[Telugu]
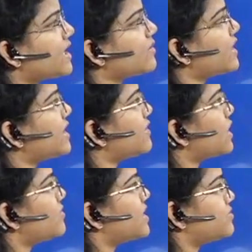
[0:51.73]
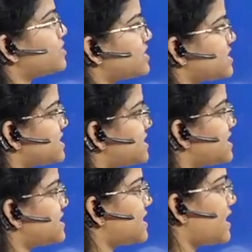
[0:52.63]
ట్వంటీ వన్లో మీరు అబ్జర్వ్
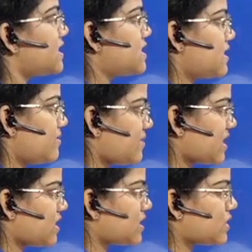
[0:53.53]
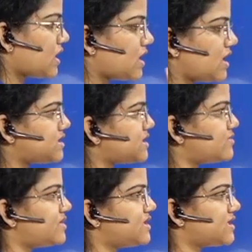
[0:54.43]
చేసినట్టయితే మన యొక్క
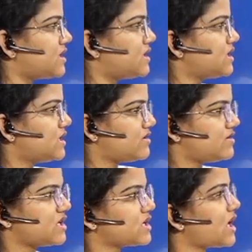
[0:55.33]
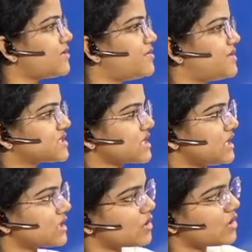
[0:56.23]
అచీవ్మెంట్ ఈ విధంగా ఐబీపీఎస్
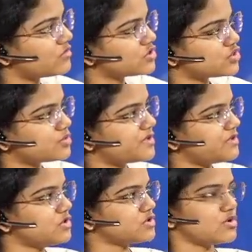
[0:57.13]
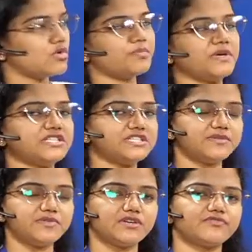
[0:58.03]
క్లర్క్లో అవ్వచ్చు పీఓస్లో
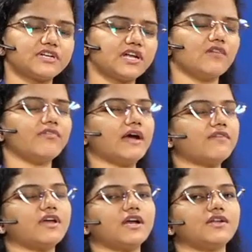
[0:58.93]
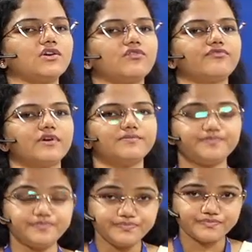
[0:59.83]
పీజీడీబీఎఫ్ ఇట్లా వైడ్ వెరైటీ ఆఫ్
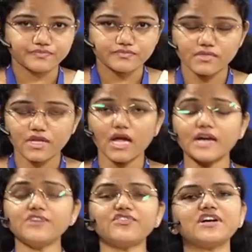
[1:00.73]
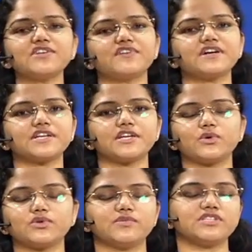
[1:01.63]
డిఫరెంట్ డిఫరెంట్
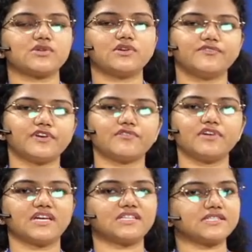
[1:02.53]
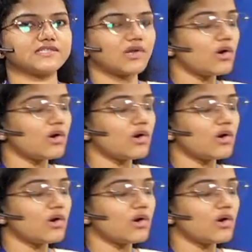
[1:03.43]
రిక్రూట్మెంట్స్లో డిఫరెంట్ వేకెన్సీస్లో